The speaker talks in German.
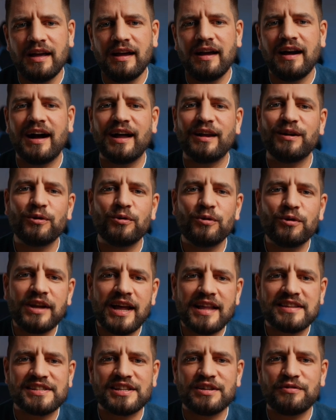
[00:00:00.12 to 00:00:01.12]
Hallo und
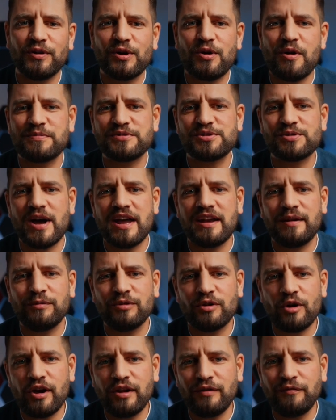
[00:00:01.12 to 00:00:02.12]
herzlich willkommen zu einem
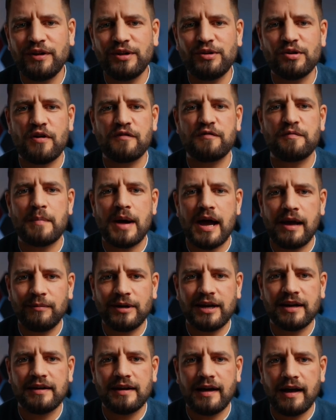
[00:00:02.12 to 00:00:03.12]
neuen Video auf meinem
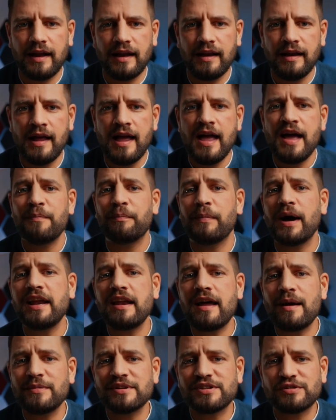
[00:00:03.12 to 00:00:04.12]
Kanal. Mein
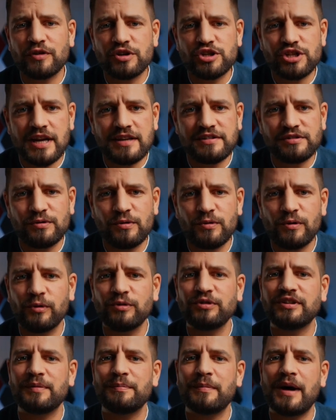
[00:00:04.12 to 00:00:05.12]
Name ist Francesco
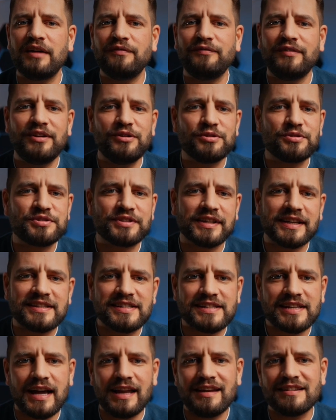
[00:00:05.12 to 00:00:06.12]
und in meinen Videos dreht
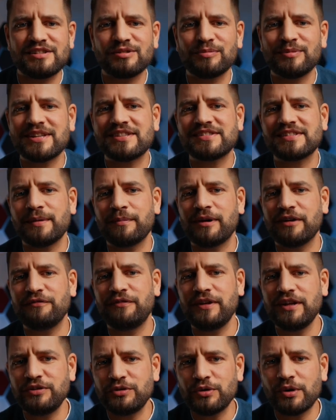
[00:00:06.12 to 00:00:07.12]
sich alles um das Thema
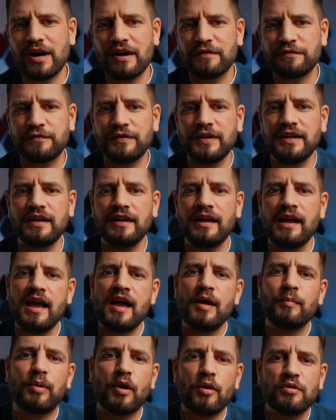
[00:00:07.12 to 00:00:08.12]
Videografie,
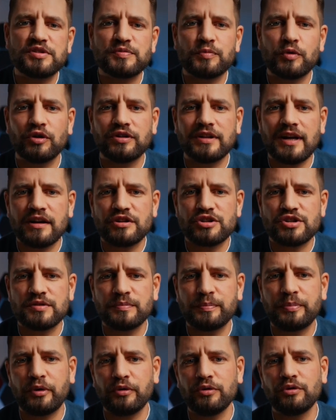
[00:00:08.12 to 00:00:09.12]

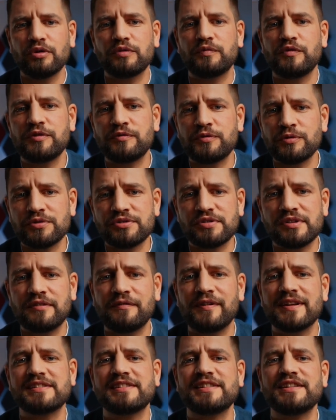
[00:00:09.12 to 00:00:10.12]
Post-Production, Produktreviews oder
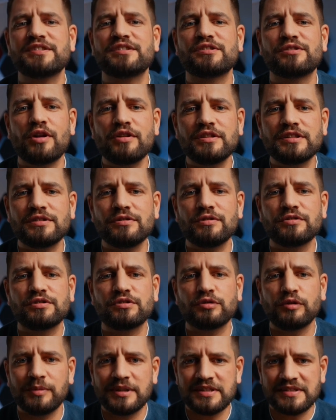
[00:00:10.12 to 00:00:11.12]
was sich sonst noch
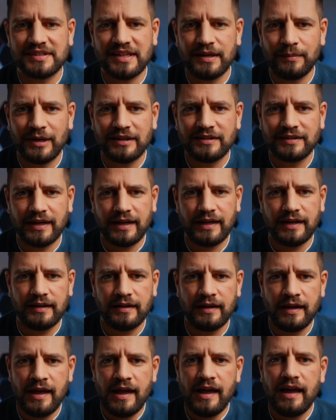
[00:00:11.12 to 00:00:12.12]
so um das Thema dreht.
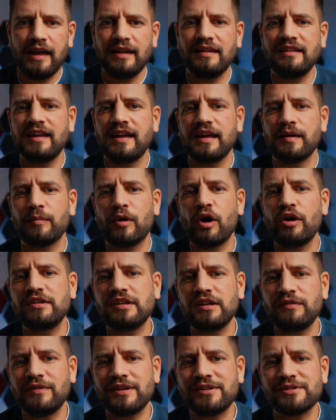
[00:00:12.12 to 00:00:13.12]
In dem
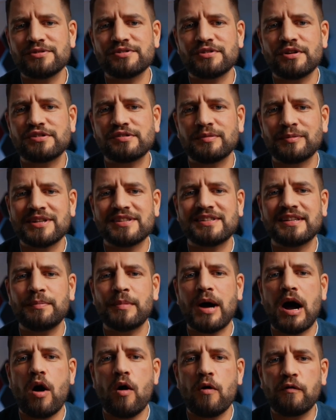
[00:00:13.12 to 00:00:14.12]
heutigen Video soll es um das
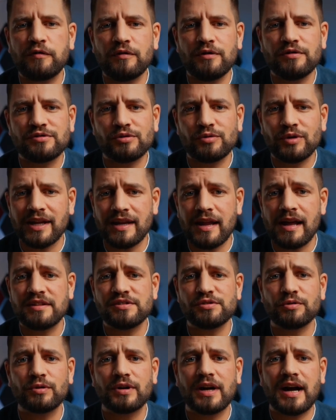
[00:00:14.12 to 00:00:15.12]
Thema Auflösungen,
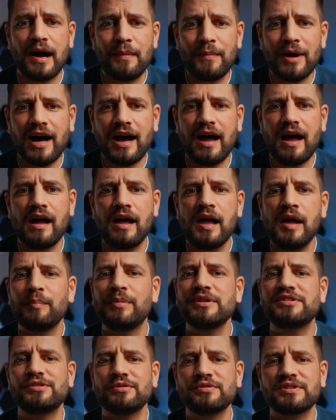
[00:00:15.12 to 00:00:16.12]
also Kamera-
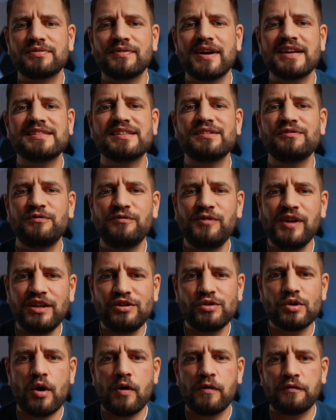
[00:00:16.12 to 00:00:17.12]
bzw.
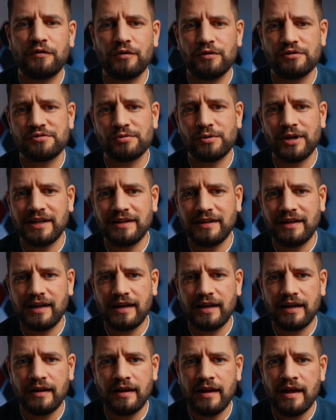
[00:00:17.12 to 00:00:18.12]
Videoauflösungen
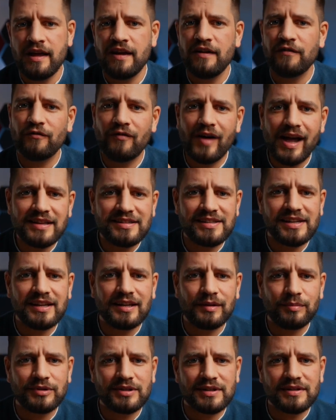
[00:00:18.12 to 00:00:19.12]
gehen. Welche
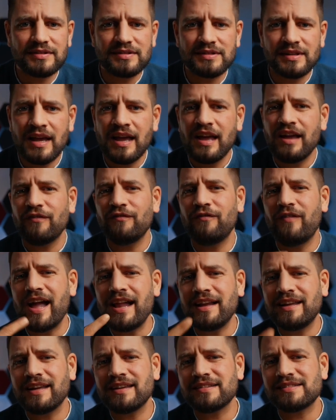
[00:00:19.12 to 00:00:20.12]
gibt es,
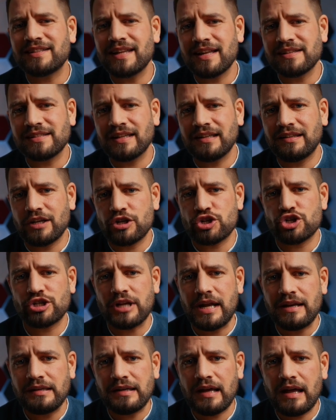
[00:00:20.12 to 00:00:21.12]
welche ist derzeit der
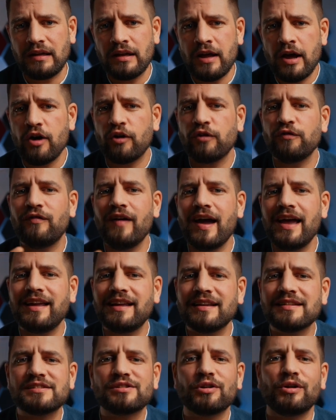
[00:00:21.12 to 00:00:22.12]
Standard und
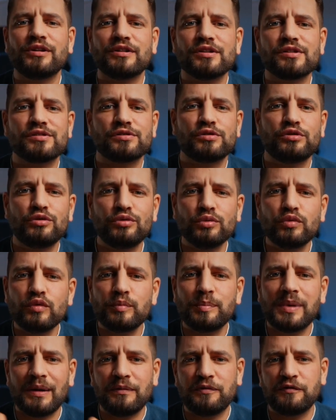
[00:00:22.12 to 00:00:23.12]
welche solltest du
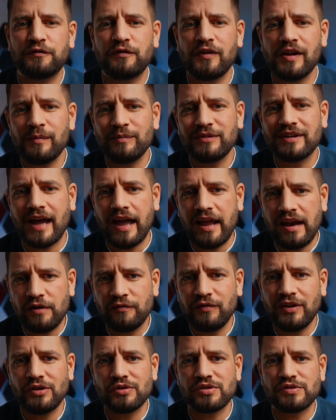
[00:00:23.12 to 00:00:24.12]
beim Film deiner
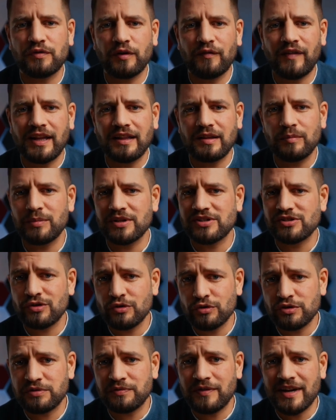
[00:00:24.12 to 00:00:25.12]
Videos verwenden
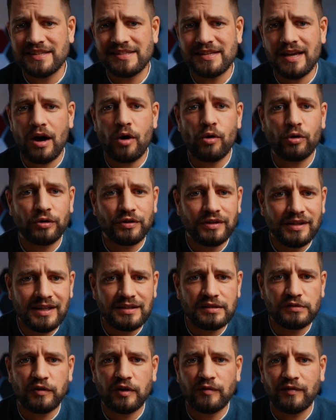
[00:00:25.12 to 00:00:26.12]
bzw. auch
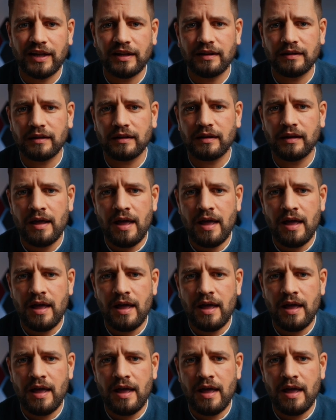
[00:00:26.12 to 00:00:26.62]
nicht verwenden?